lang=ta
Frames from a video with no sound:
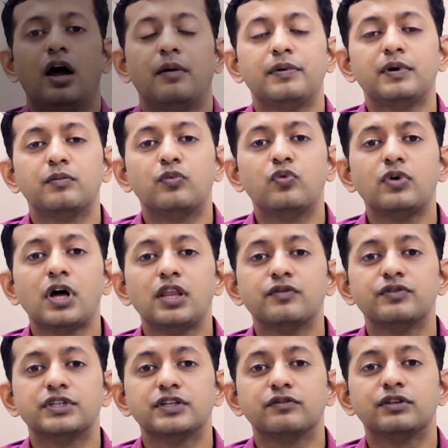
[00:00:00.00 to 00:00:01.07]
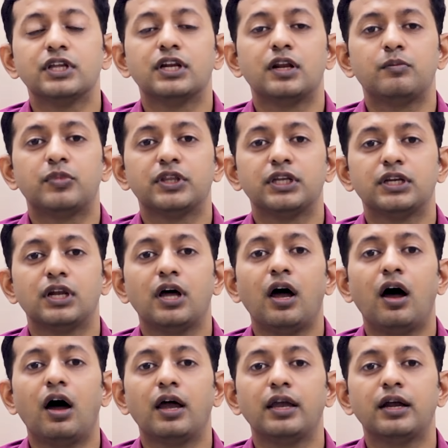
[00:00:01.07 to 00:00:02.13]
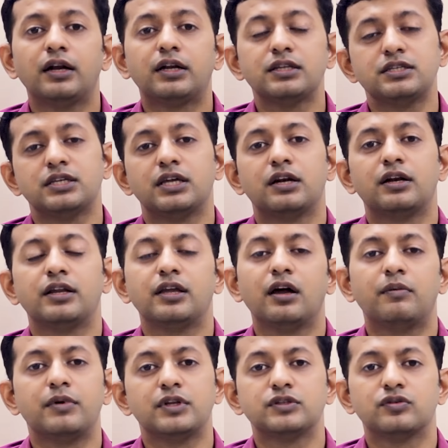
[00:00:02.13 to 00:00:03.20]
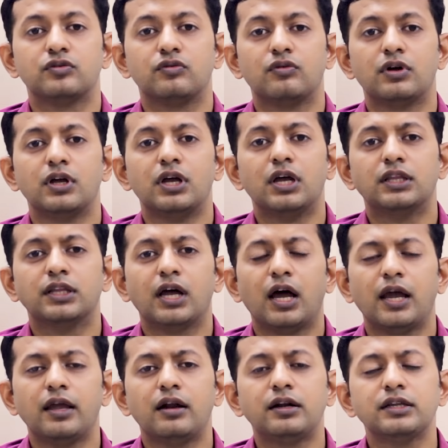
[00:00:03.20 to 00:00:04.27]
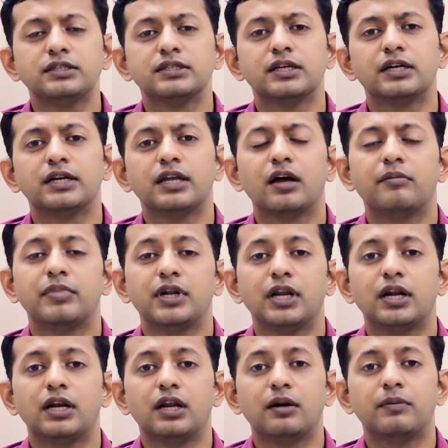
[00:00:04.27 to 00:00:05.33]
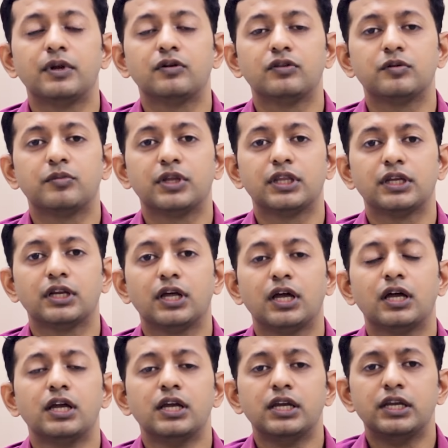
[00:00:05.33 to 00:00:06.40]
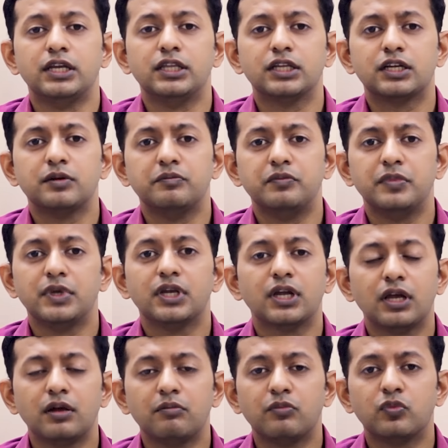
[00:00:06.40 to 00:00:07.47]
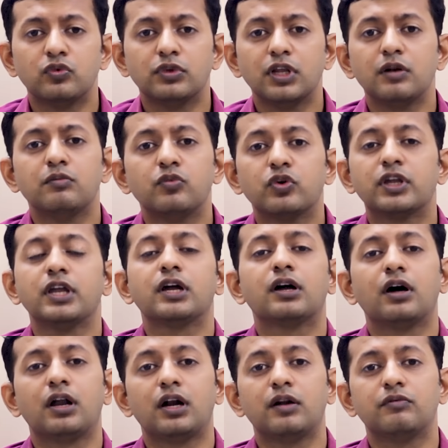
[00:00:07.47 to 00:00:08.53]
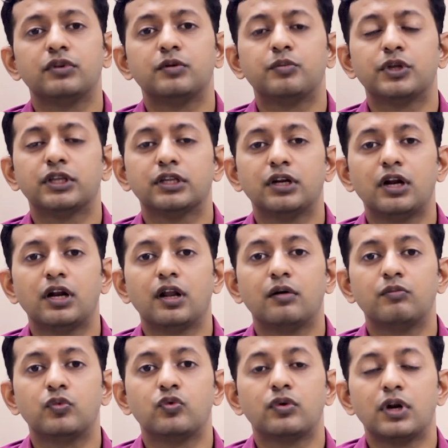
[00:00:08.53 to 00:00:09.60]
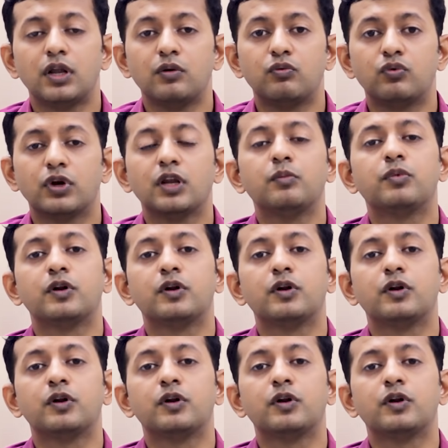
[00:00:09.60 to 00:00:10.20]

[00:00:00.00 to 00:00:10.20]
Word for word: அப்புறம் மூணாவது விஷயம் வந்து என்னென்னு பார்த்திங்கன்னா ஹயாட்டஸ் ஹெர்னியா அப்படின்னு சொல்லுவோம் இந்த ஹயாட்டஸ் ஹெர்னியா அப்படின்னா என்ன அப்படின்னு வந்து பார்த்திங்கன்னா இதுக்கு மிக முதல் முக்கிய காரணம் வந்து பார்த்திங்கன்னா நம்ம ஊரில் உடல்